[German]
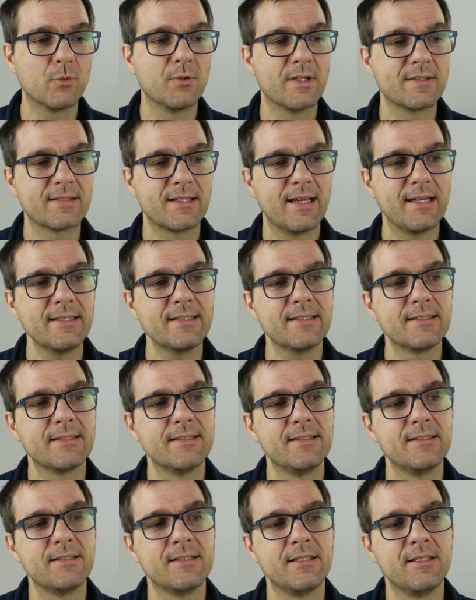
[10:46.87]
Und das gleiche
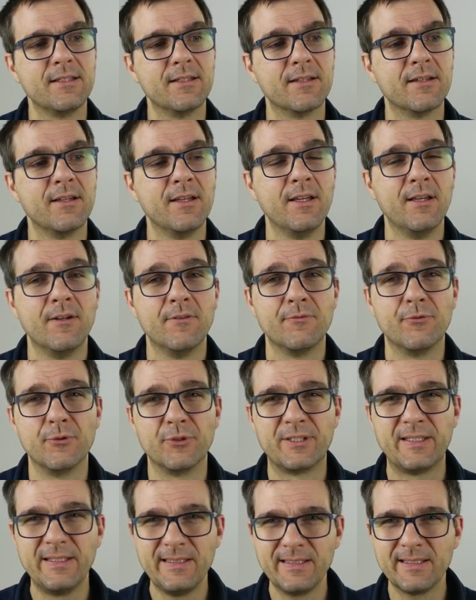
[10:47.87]
gilt hier
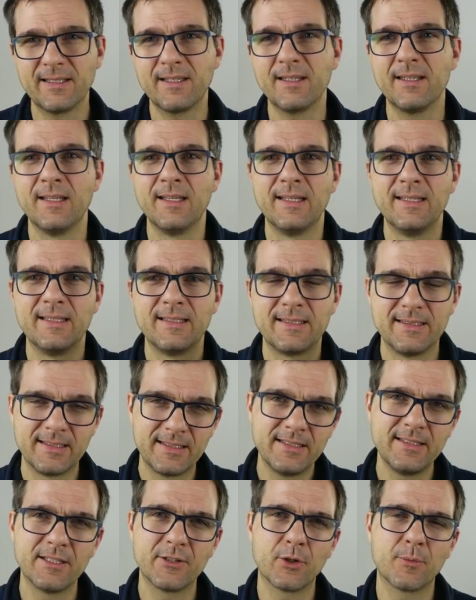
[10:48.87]
für China. In
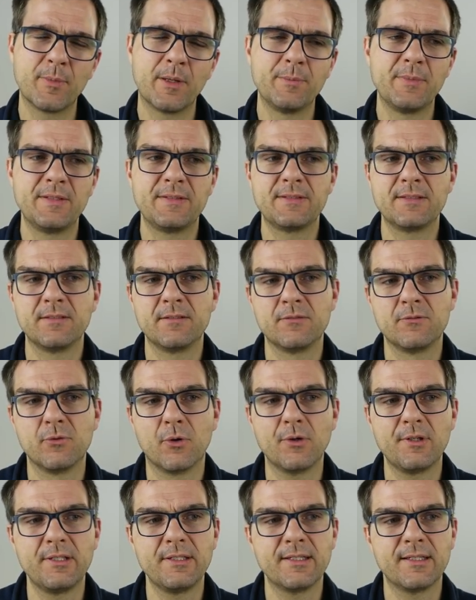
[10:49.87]
China noch mal ein bisschen
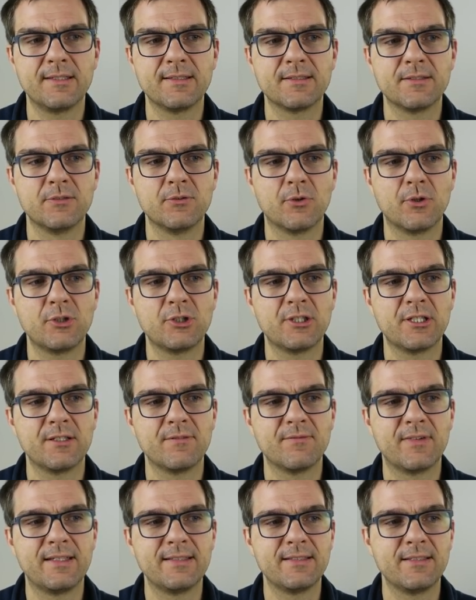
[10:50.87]
deutlicher als in
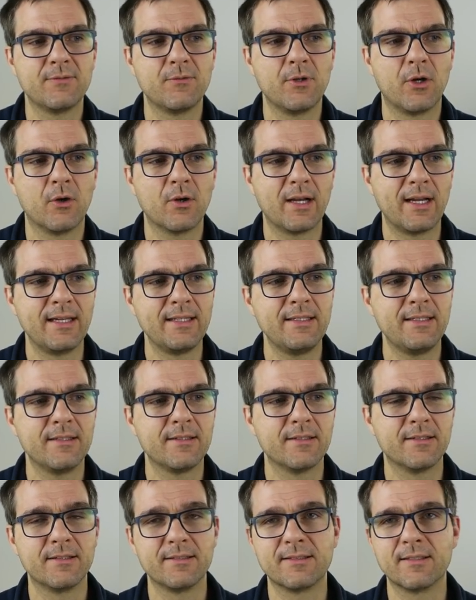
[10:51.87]
Deutschland, weil es hier wohl auch
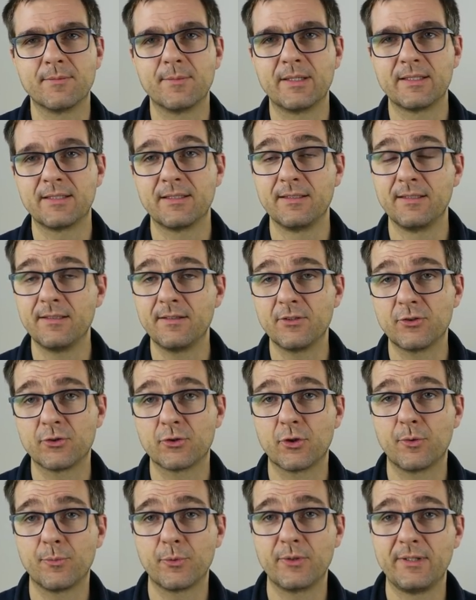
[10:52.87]
einige, ich sag mal, chinesische
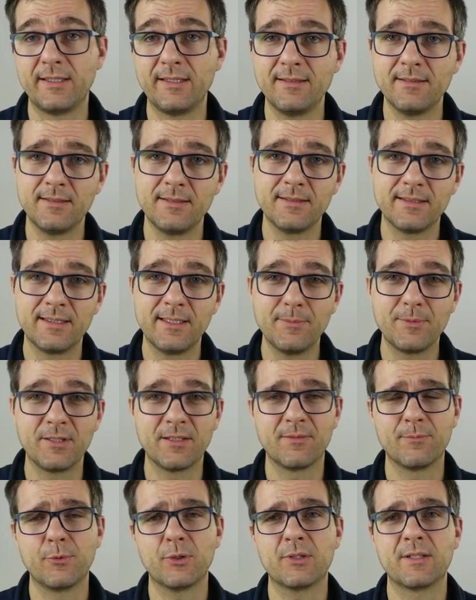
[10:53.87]
Komponenten gibt.
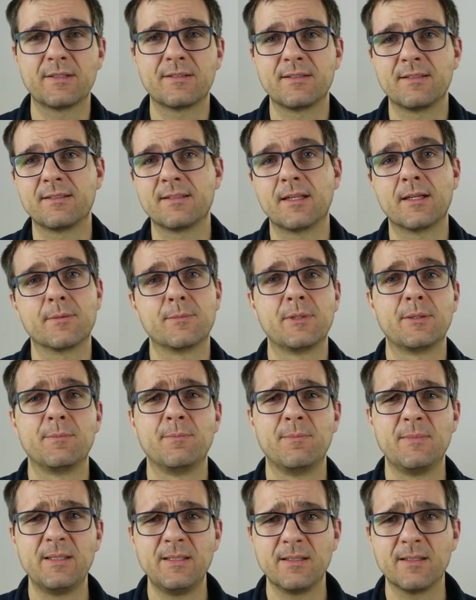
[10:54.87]
Ich möchte jetzt nicht sagen mit
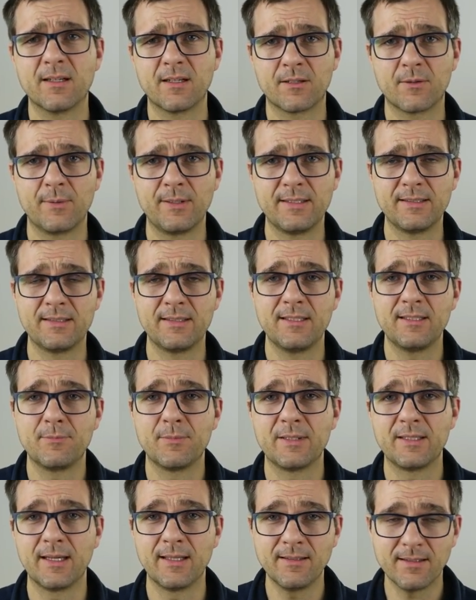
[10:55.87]
minderer
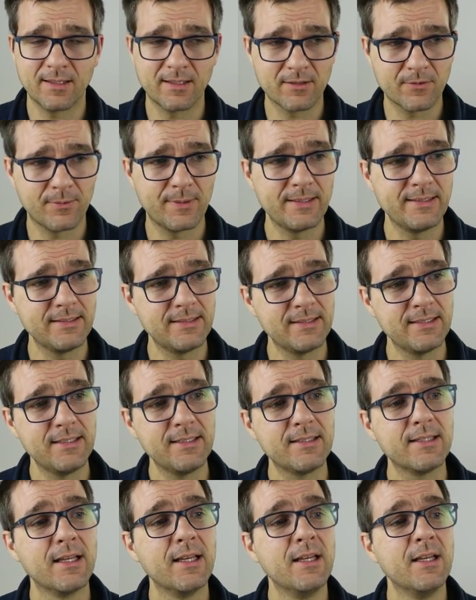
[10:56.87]
Qualität, mit anderer
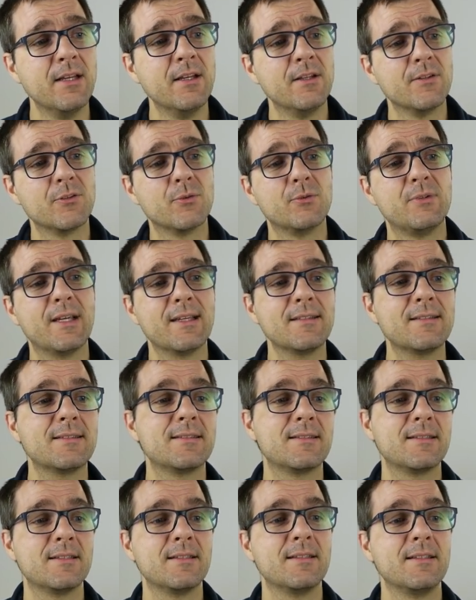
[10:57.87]
Qualität,
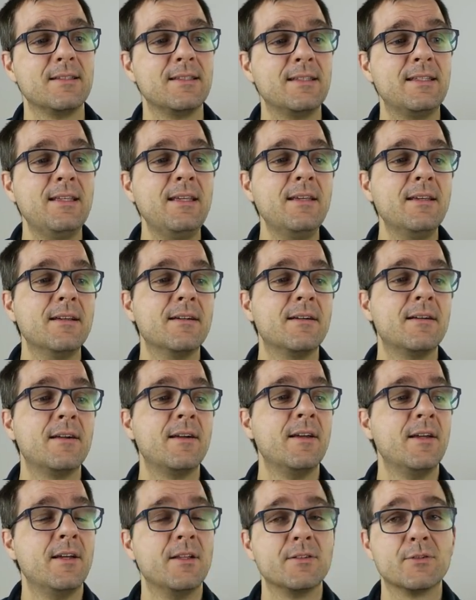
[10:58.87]
sodass äh,
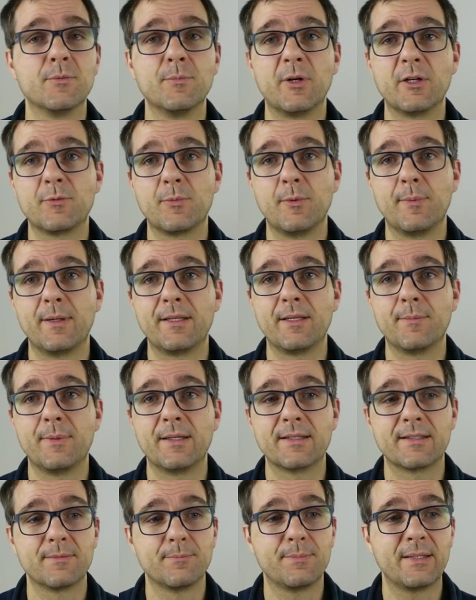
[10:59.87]
hier zum Beispiel bei der
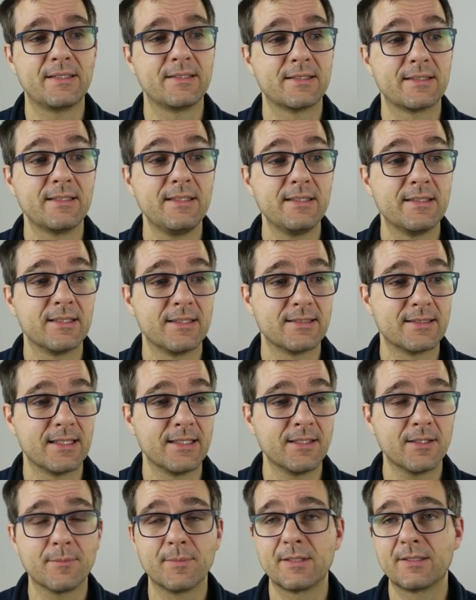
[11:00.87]
Batterie ganz
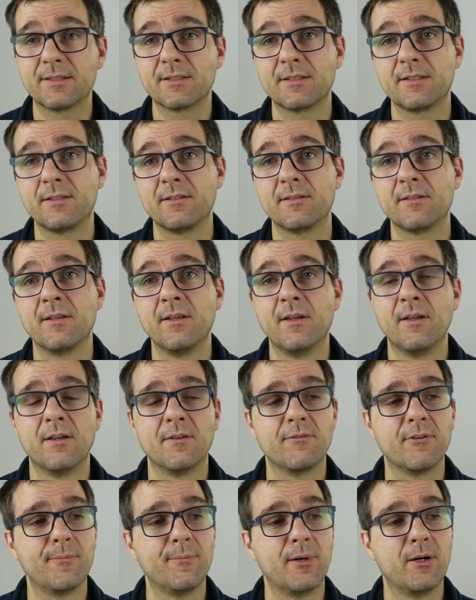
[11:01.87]
andere Batterien
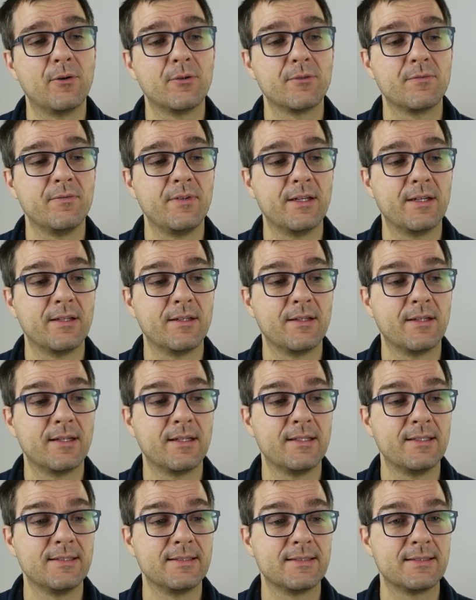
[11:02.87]
verbaut werden
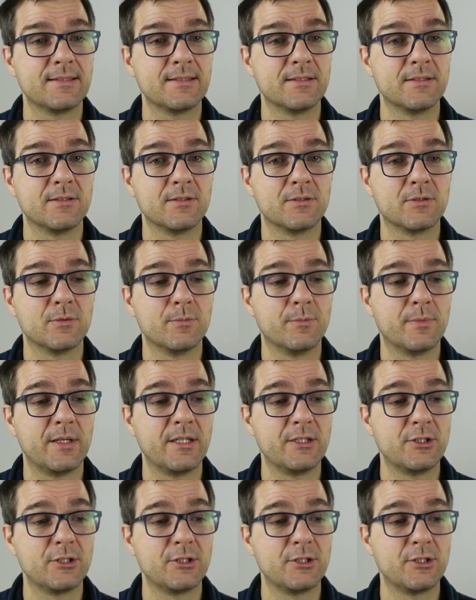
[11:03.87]
als äh, zum